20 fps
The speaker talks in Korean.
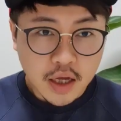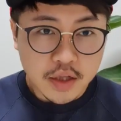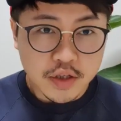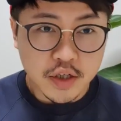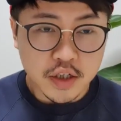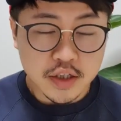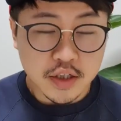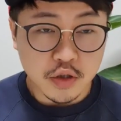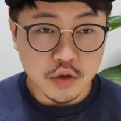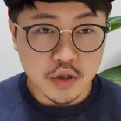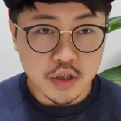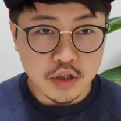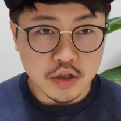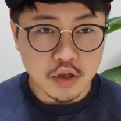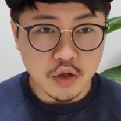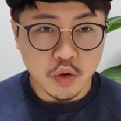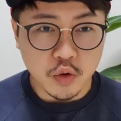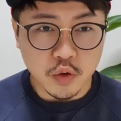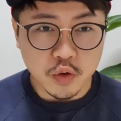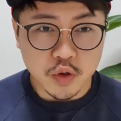안녕하세요
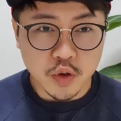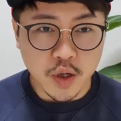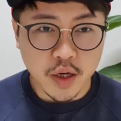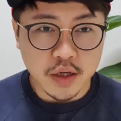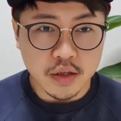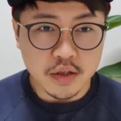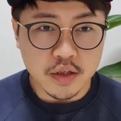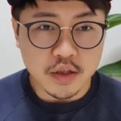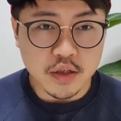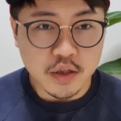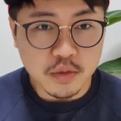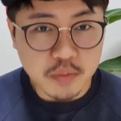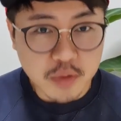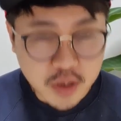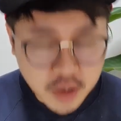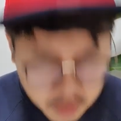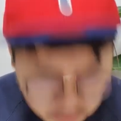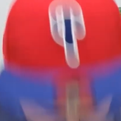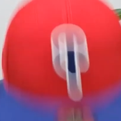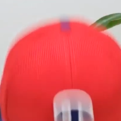니들연구소의
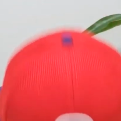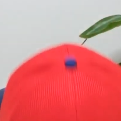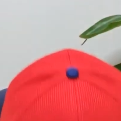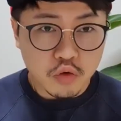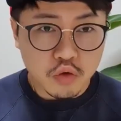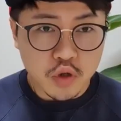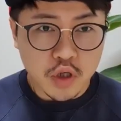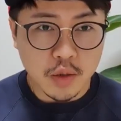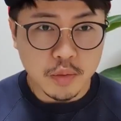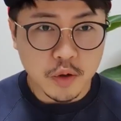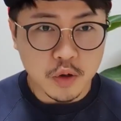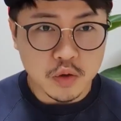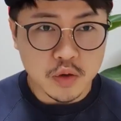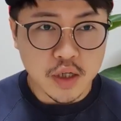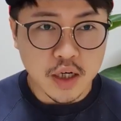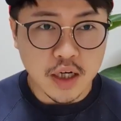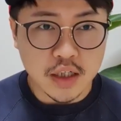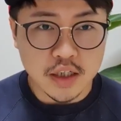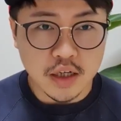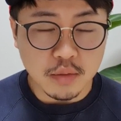니들입니다 우리가
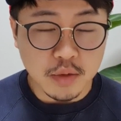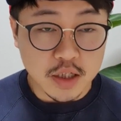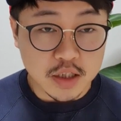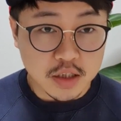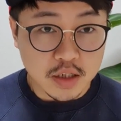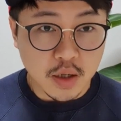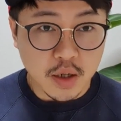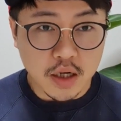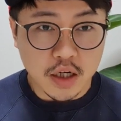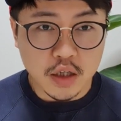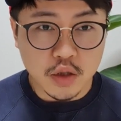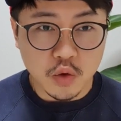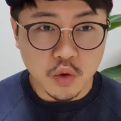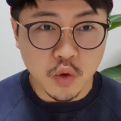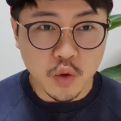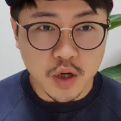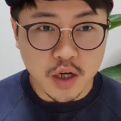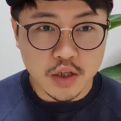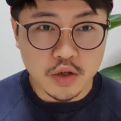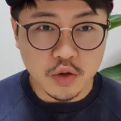평소에 가장 많이 생활하는
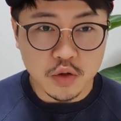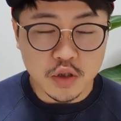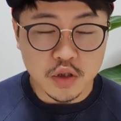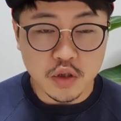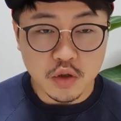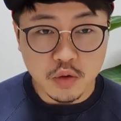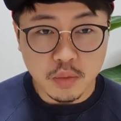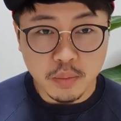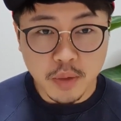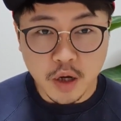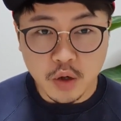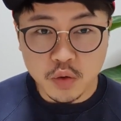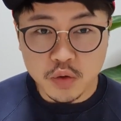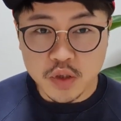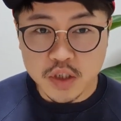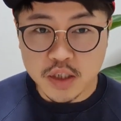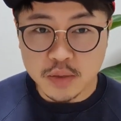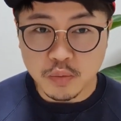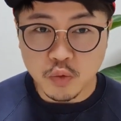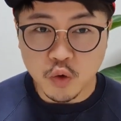공간이 어디죠?
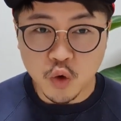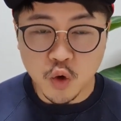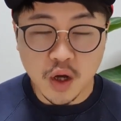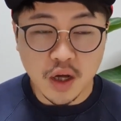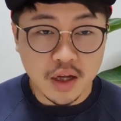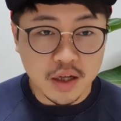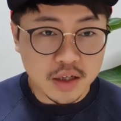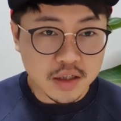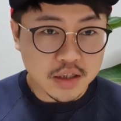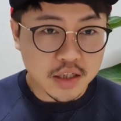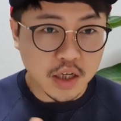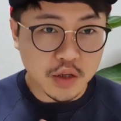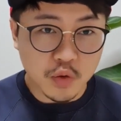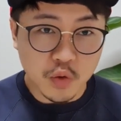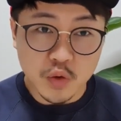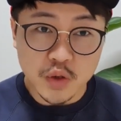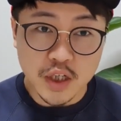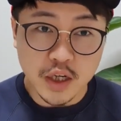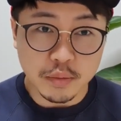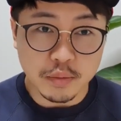바로 집과
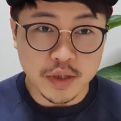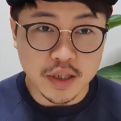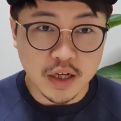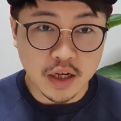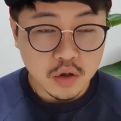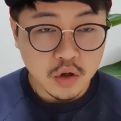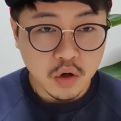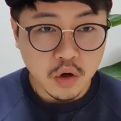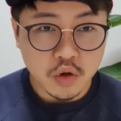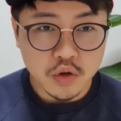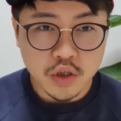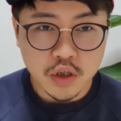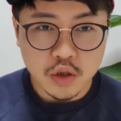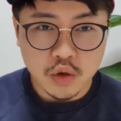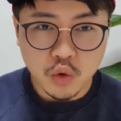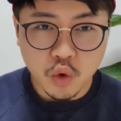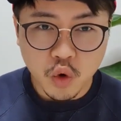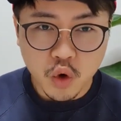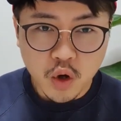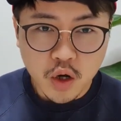자동차입니다.
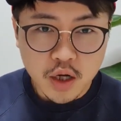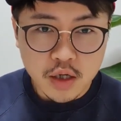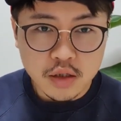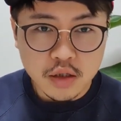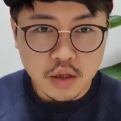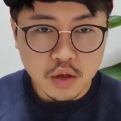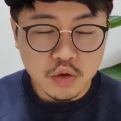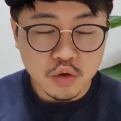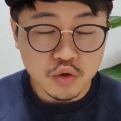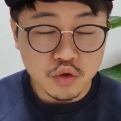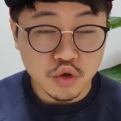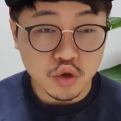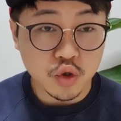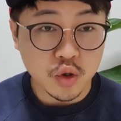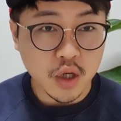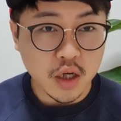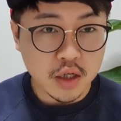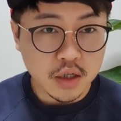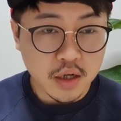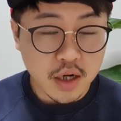어디를 놀러 갈 때도
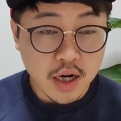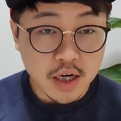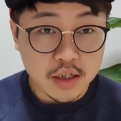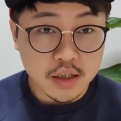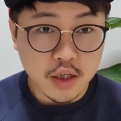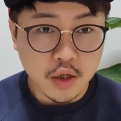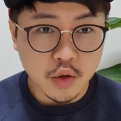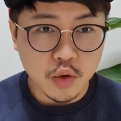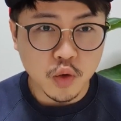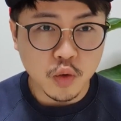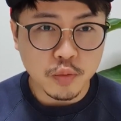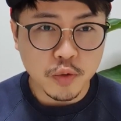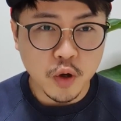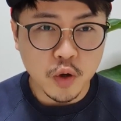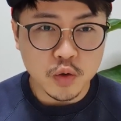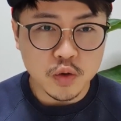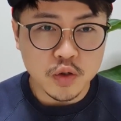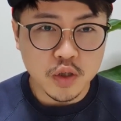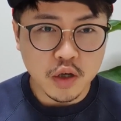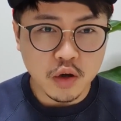출퇴근을 할 때도
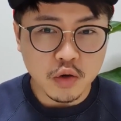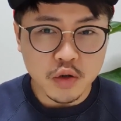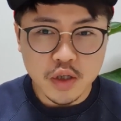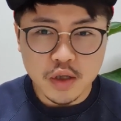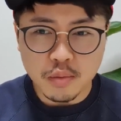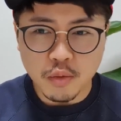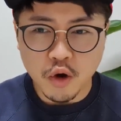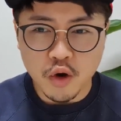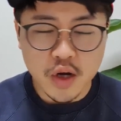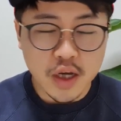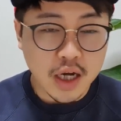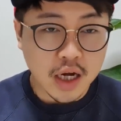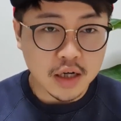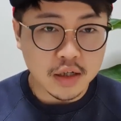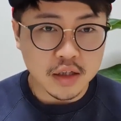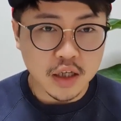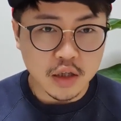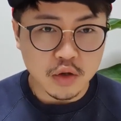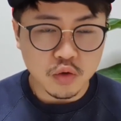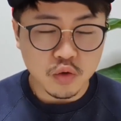평소에 어딜 멀리 갈
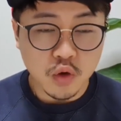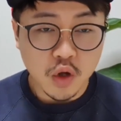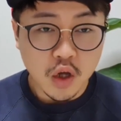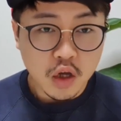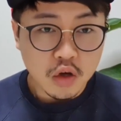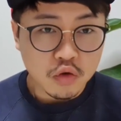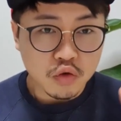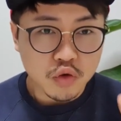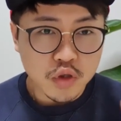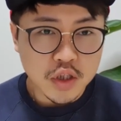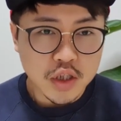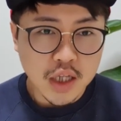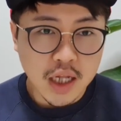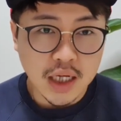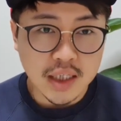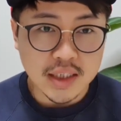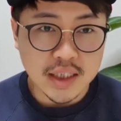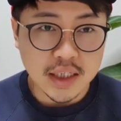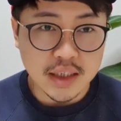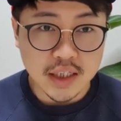때도 우리는
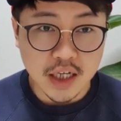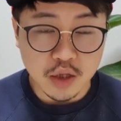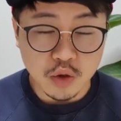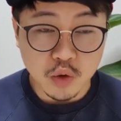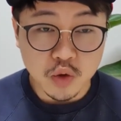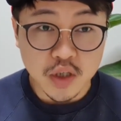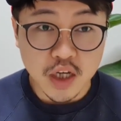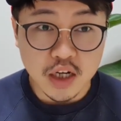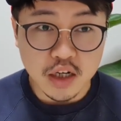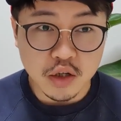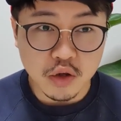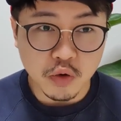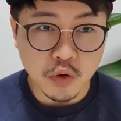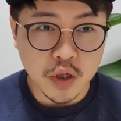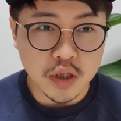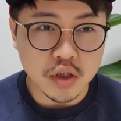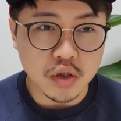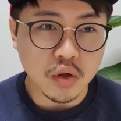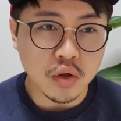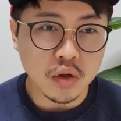항상 자동차를
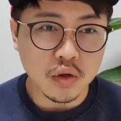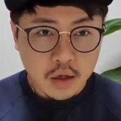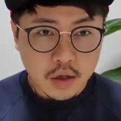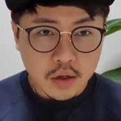이용하죠.